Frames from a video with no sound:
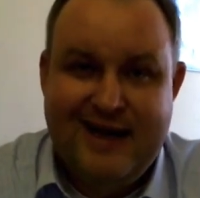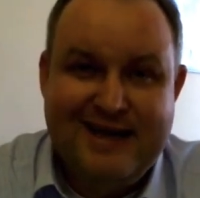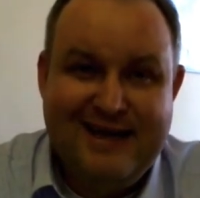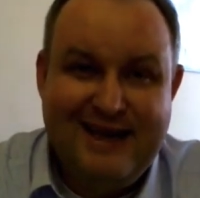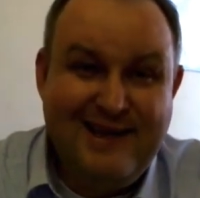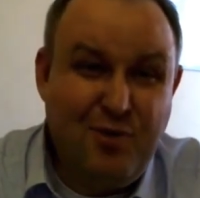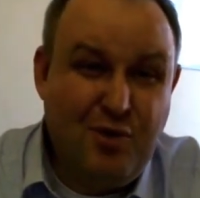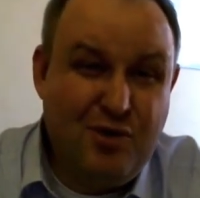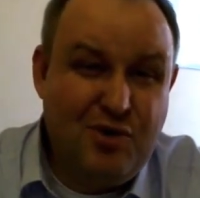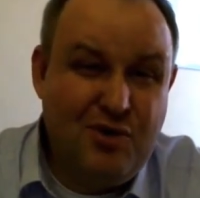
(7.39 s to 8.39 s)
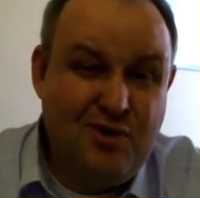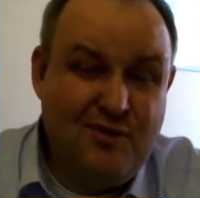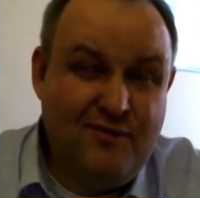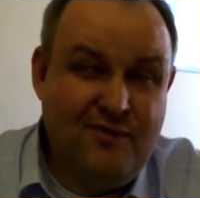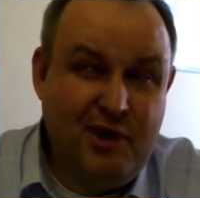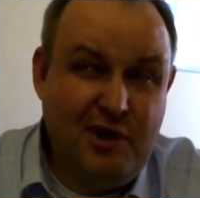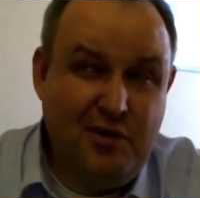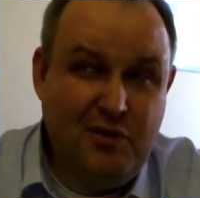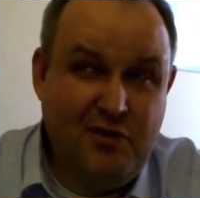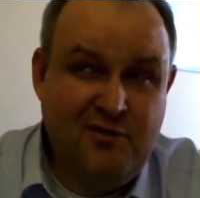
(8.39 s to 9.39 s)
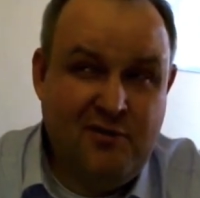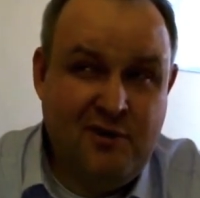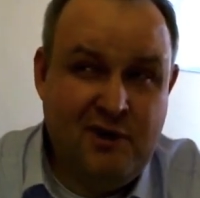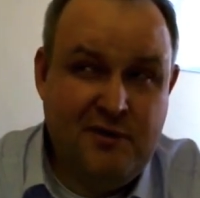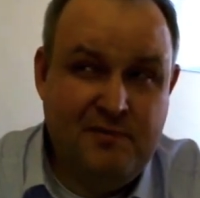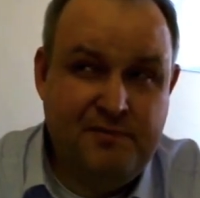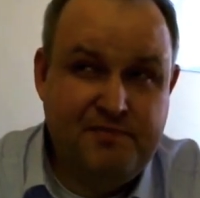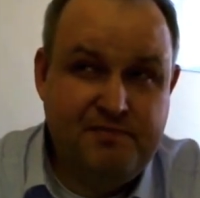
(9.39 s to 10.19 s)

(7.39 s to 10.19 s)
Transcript: Я не очень верю в,